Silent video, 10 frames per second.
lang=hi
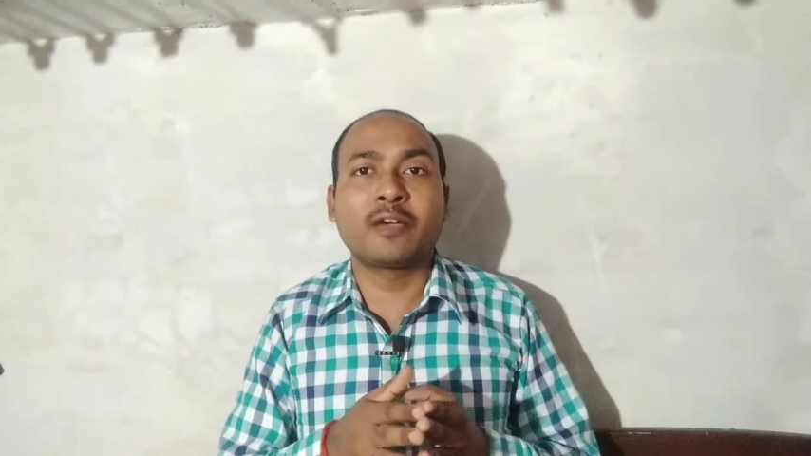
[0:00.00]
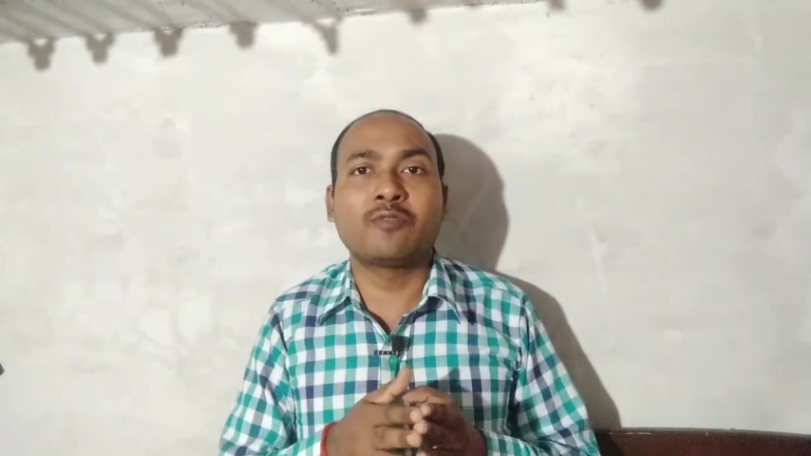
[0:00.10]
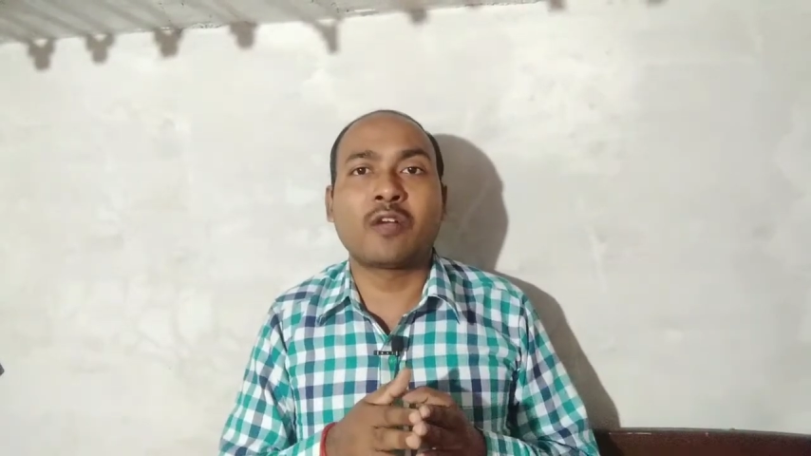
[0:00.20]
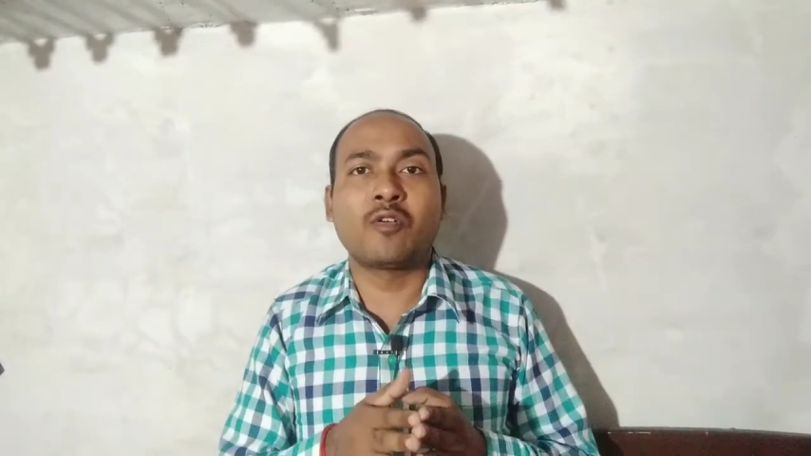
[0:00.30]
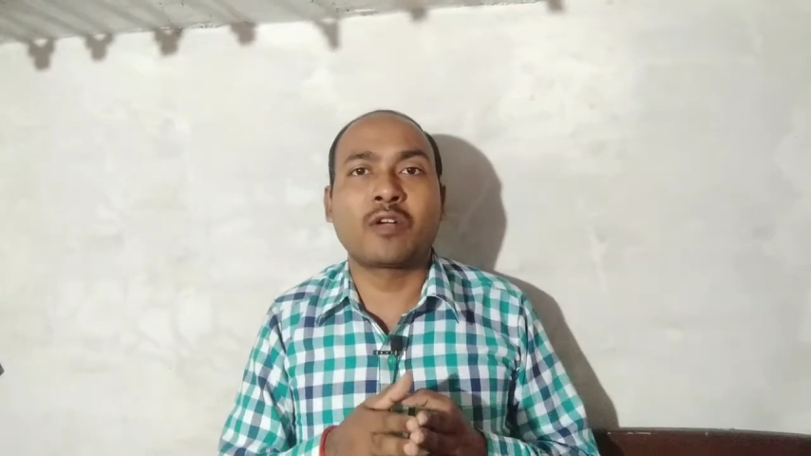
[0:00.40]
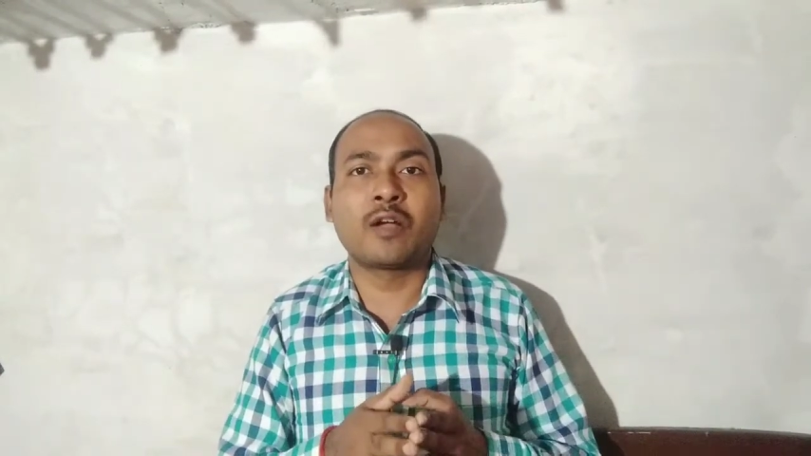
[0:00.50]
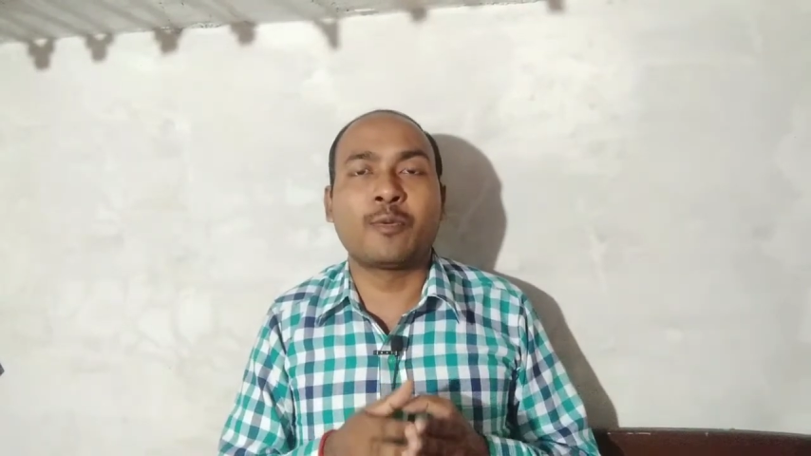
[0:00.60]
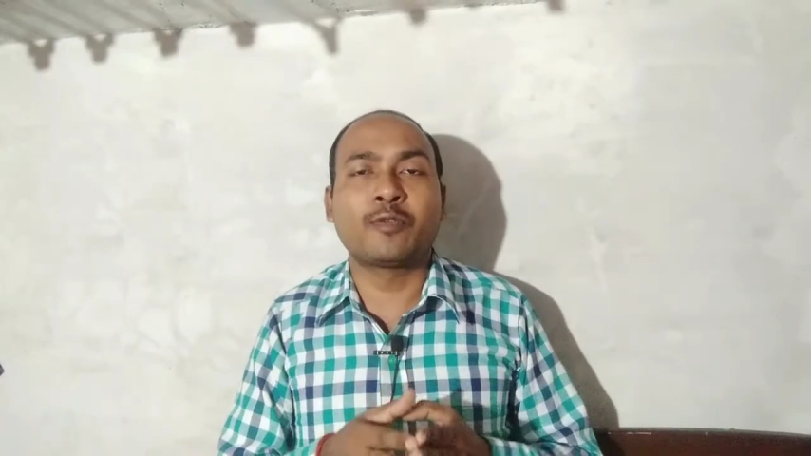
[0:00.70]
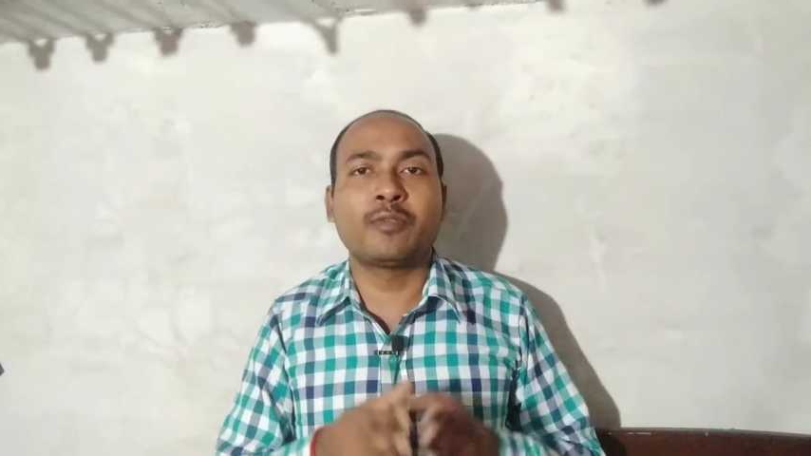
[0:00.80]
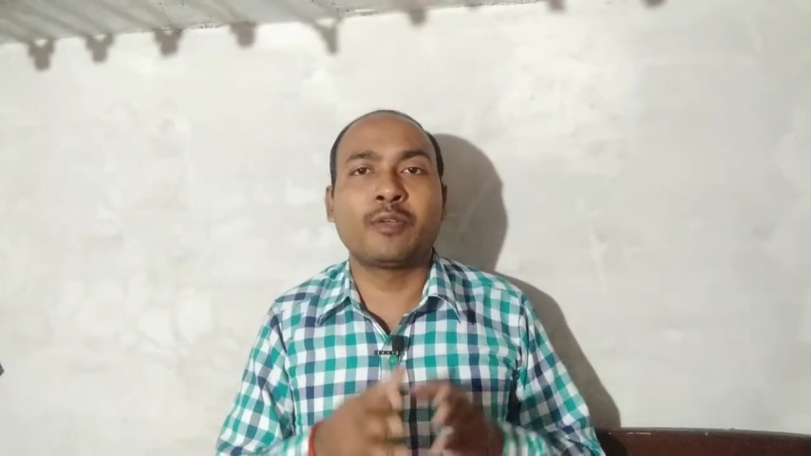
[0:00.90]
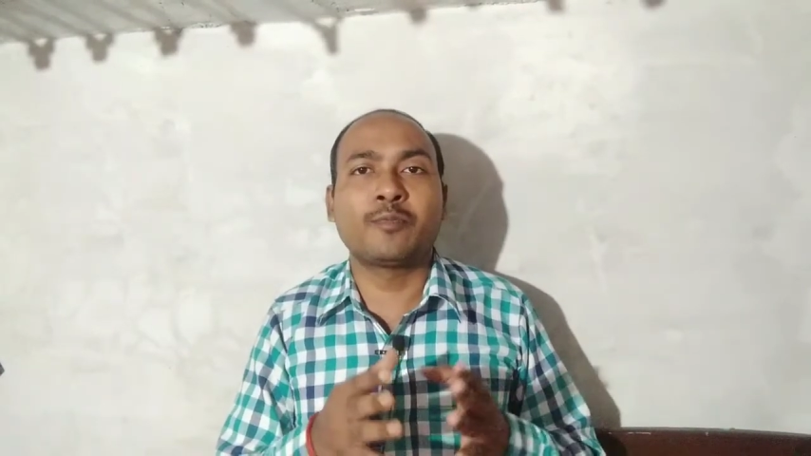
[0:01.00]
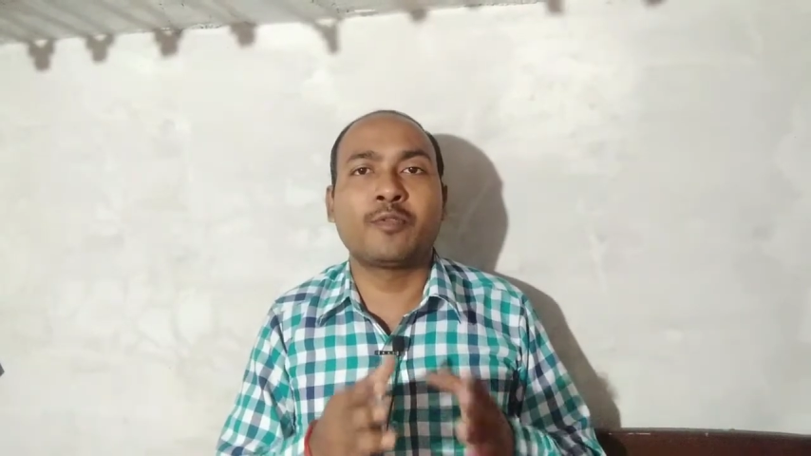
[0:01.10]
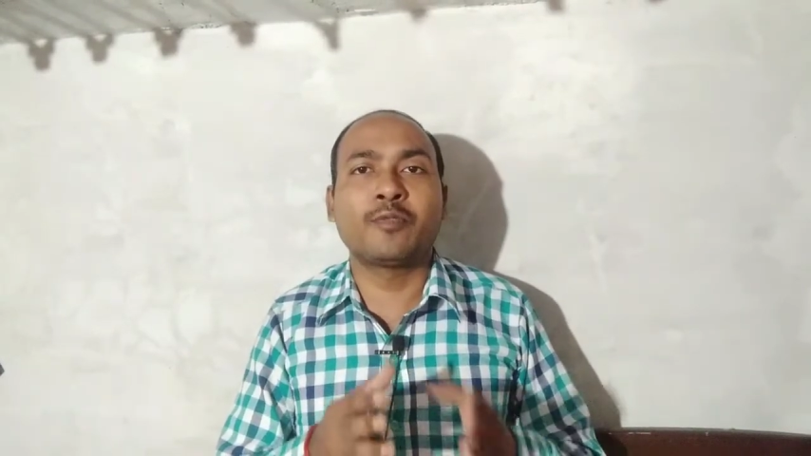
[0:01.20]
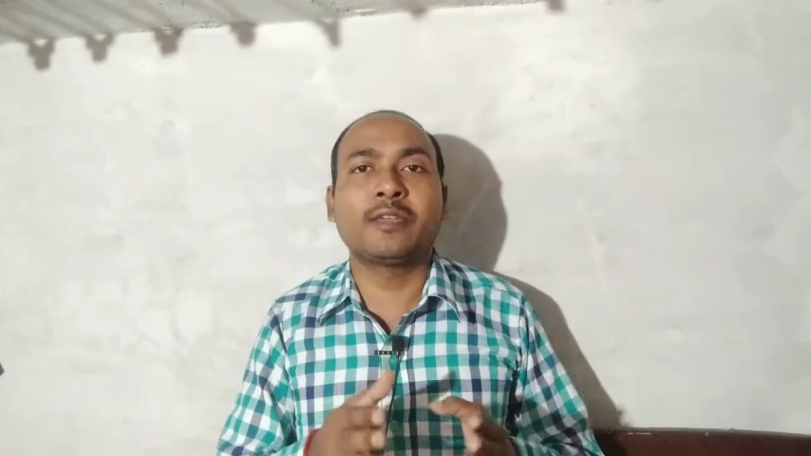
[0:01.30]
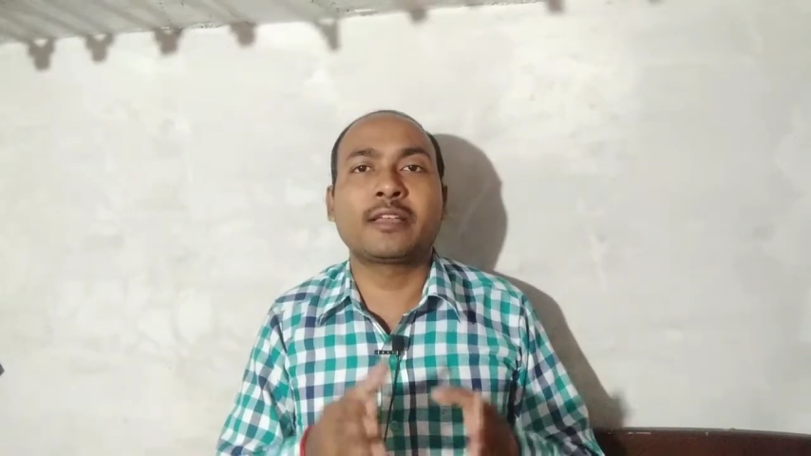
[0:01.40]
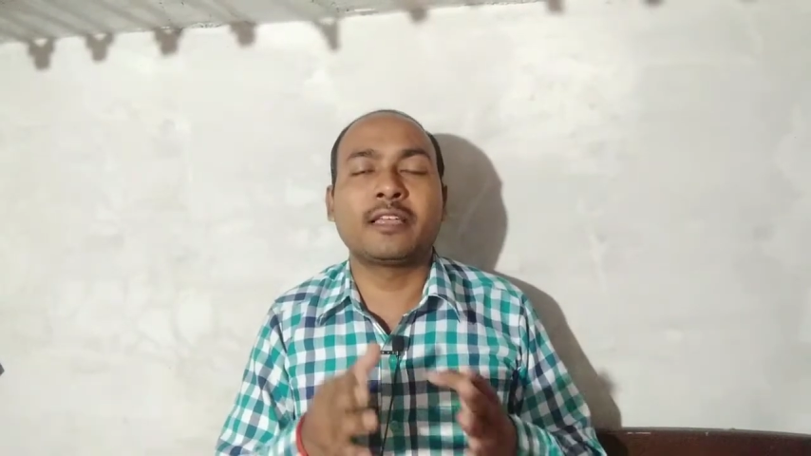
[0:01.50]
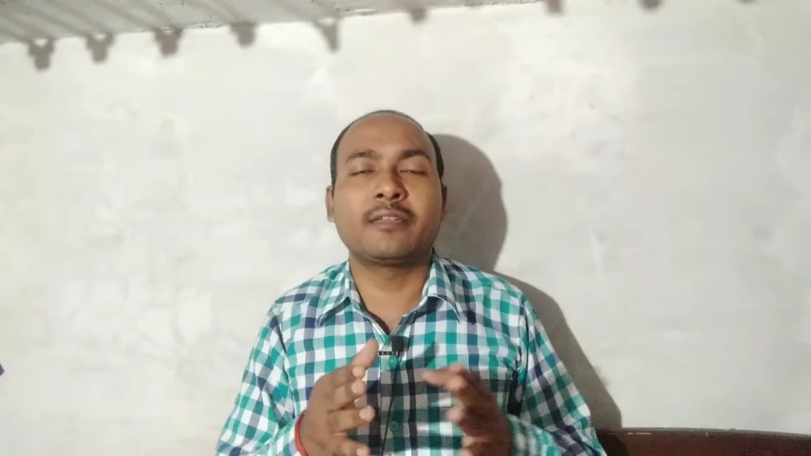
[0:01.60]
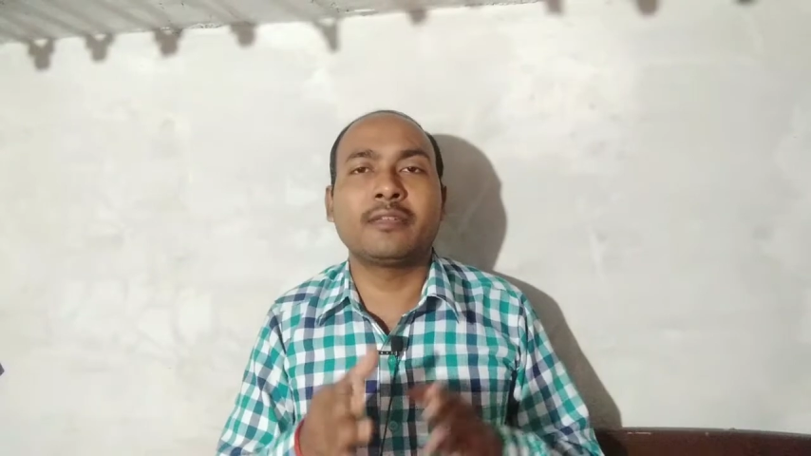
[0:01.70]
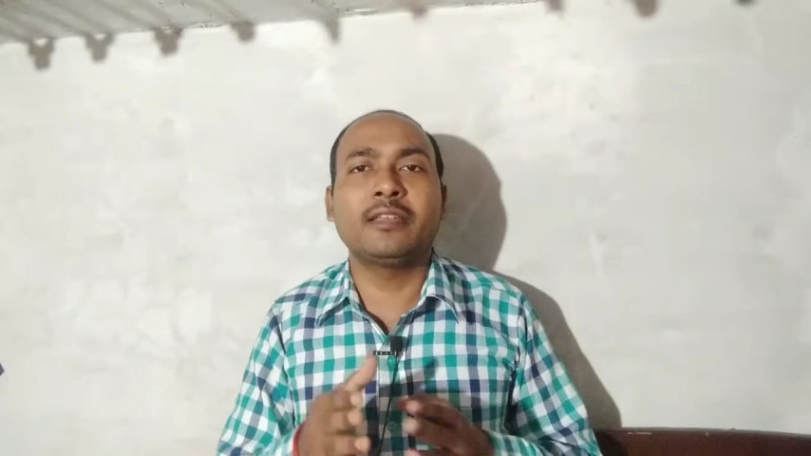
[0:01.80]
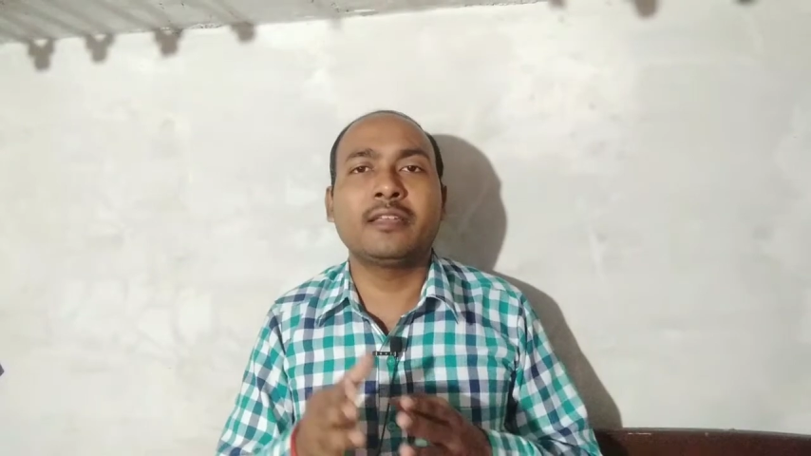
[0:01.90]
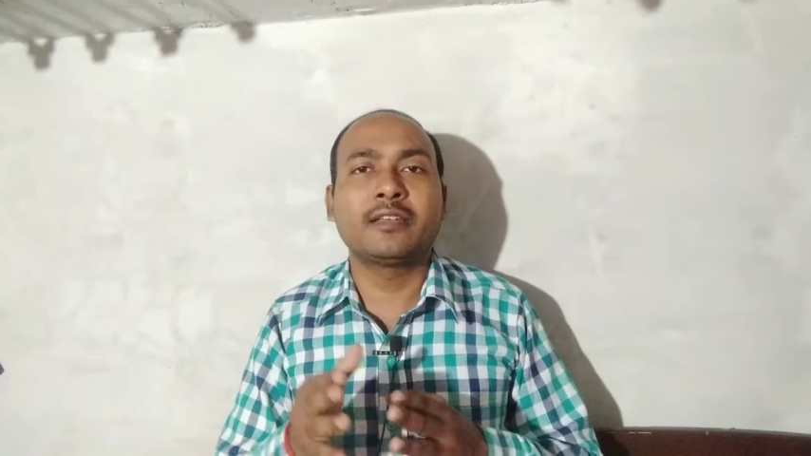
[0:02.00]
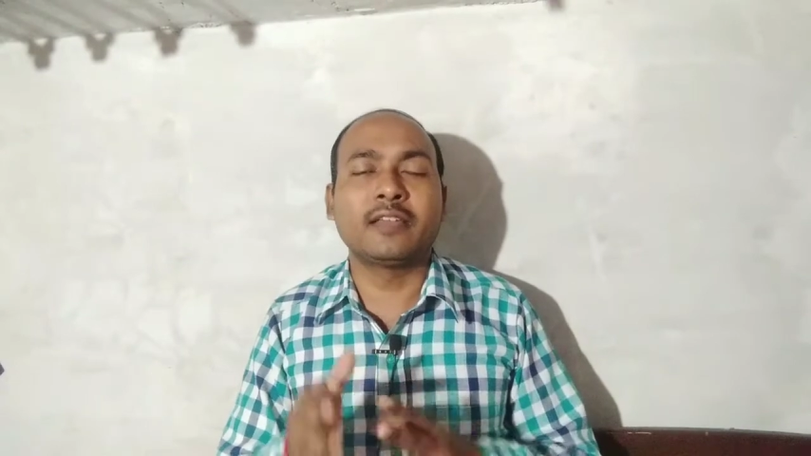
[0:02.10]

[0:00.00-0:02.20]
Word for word: पड़ा हुआ होगा फ़ोन में वो भी कहीं भी